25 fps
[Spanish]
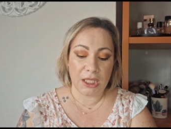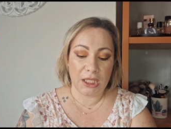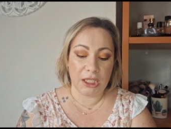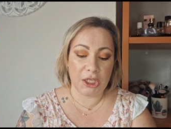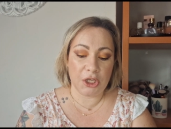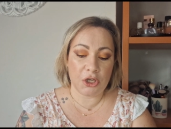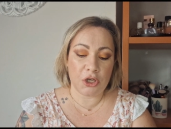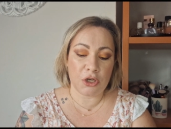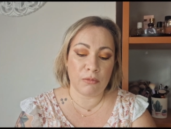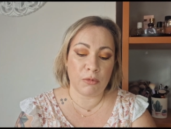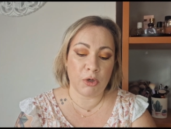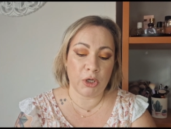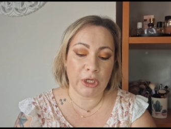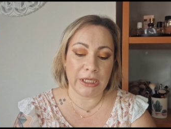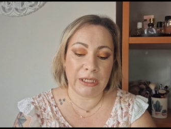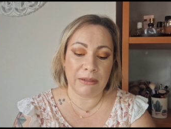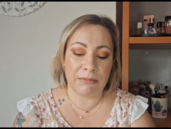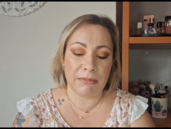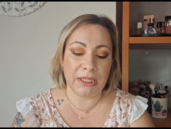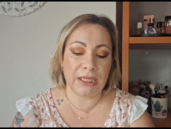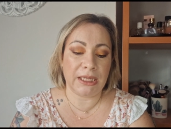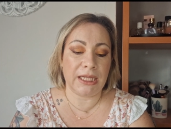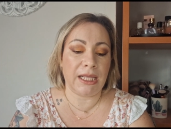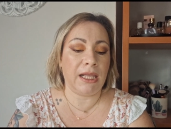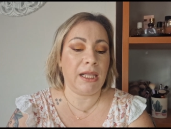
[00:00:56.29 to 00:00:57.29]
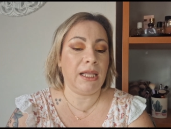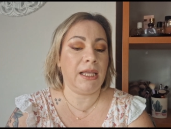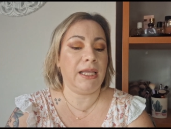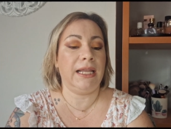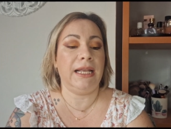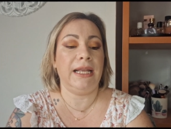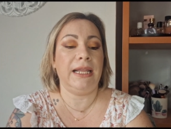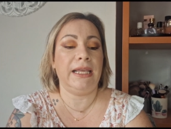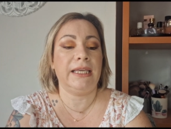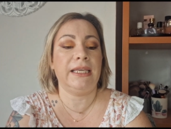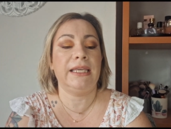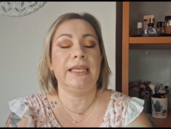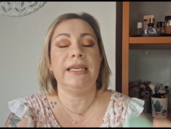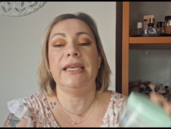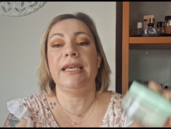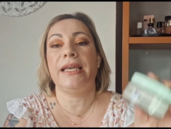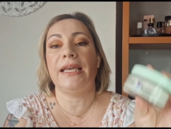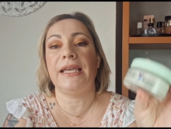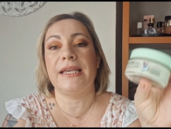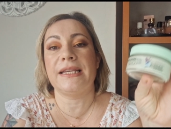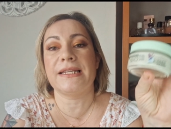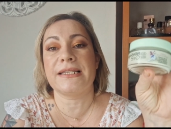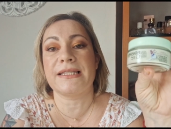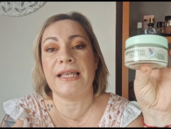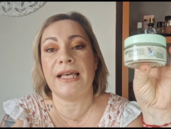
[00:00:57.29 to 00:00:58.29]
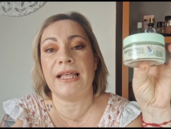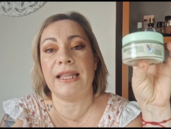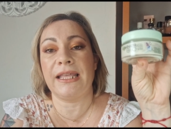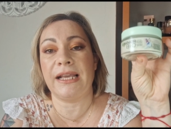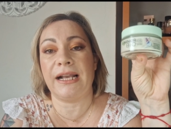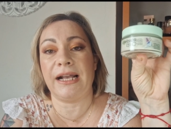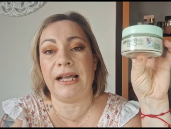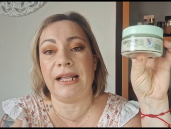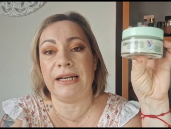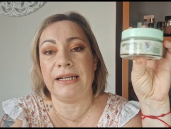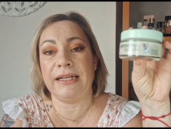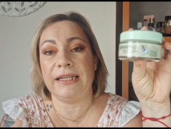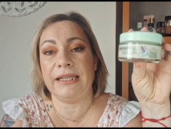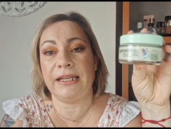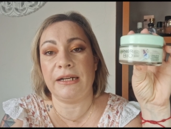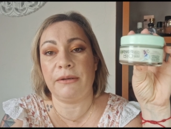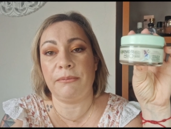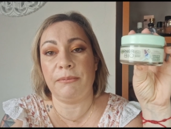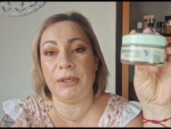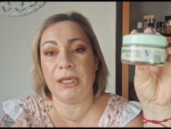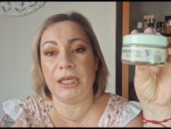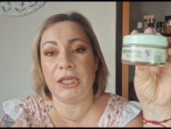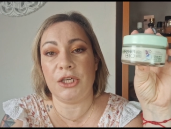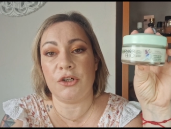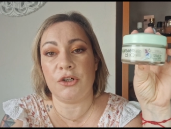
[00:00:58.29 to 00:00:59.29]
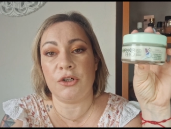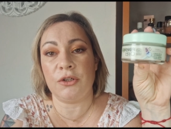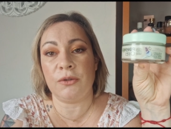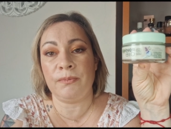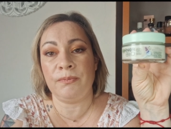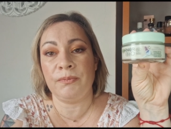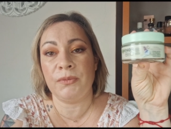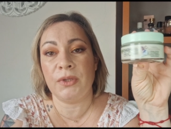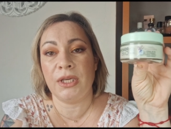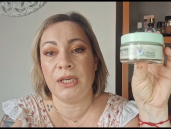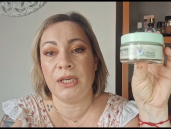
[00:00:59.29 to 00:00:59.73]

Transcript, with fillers: Y como cremita elegí esta de Garnier Bio,